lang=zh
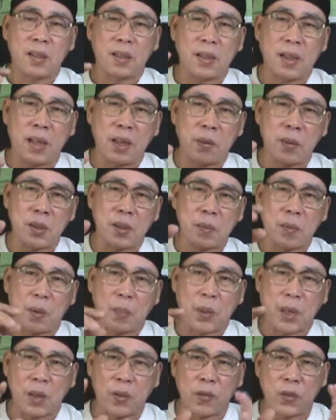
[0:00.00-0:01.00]
那为什么要
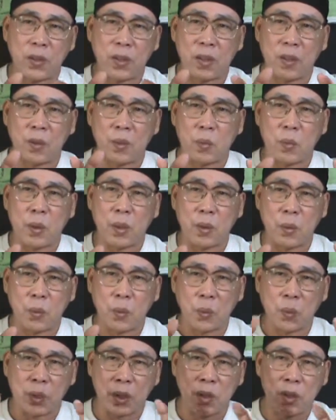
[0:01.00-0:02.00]
把它分成维
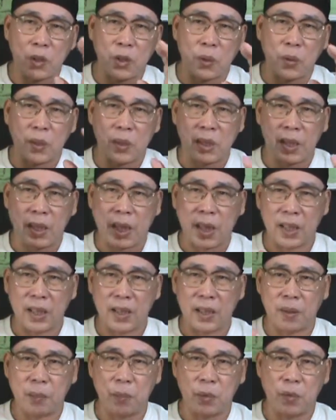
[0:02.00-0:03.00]
护跟修理两
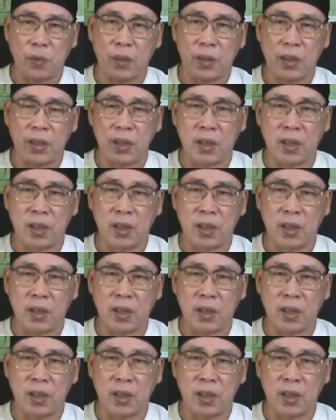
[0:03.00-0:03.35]
个部分呢？